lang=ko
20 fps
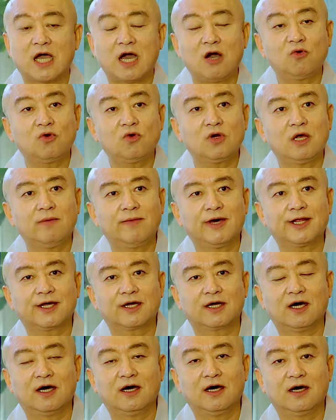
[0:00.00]
앙골라
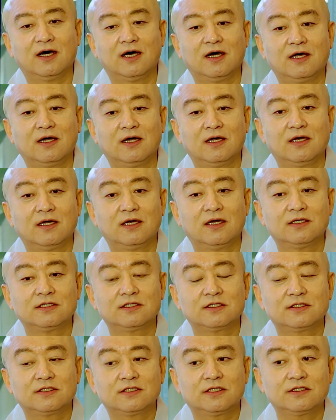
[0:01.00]
마라가
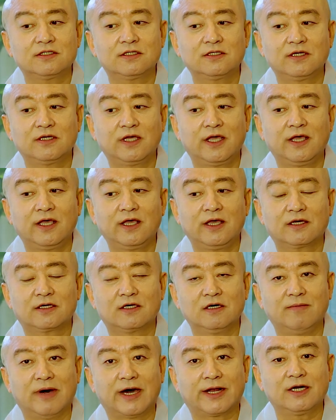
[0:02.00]
스승의
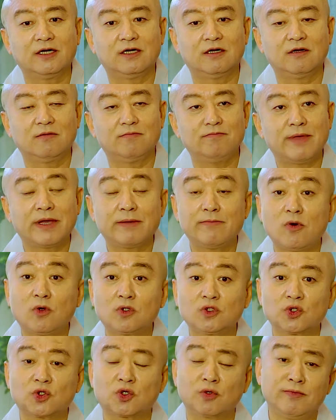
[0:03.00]
그 말을
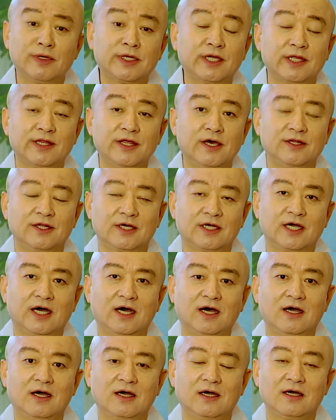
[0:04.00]
맹목적으로 믿게
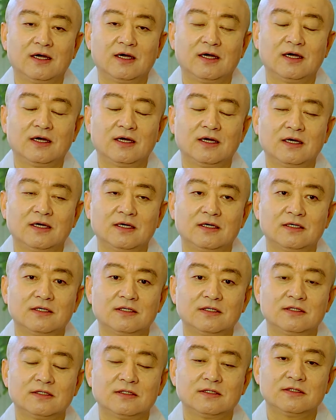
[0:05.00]
되었는가?
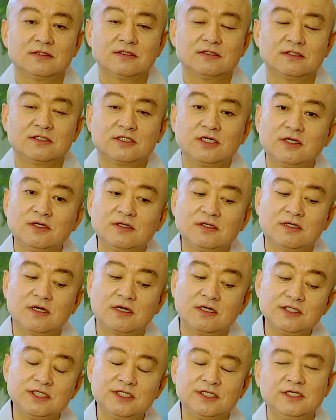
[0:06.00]
저는
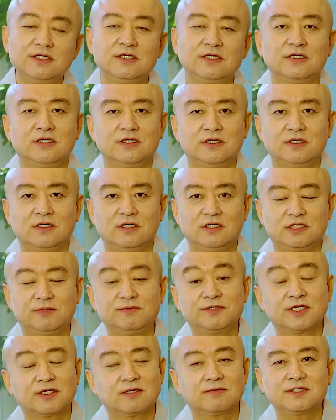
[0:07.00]
그것이
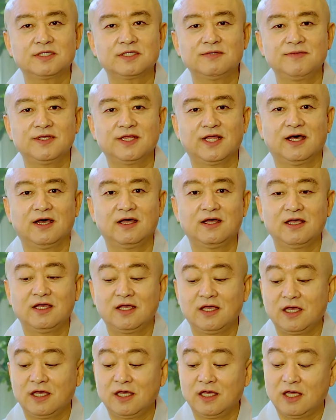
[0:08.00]
의심스럽습니다.
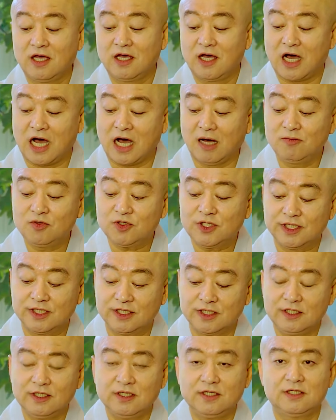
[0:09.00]

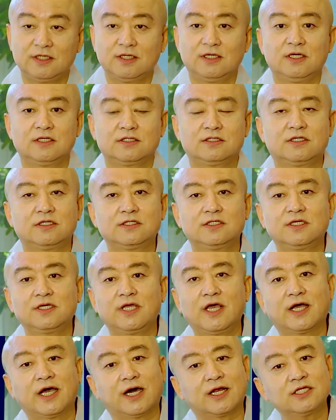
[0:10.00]
아무리
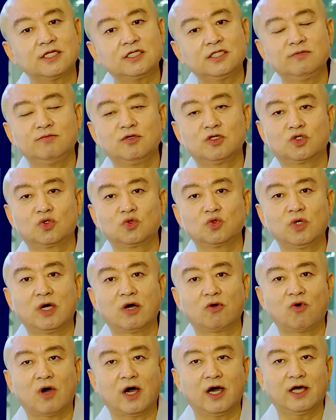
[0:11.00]
스승의 가르침이
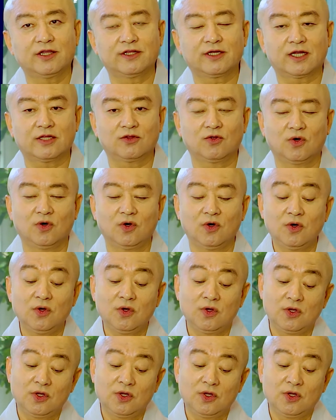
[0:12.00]
중요하고 하더라도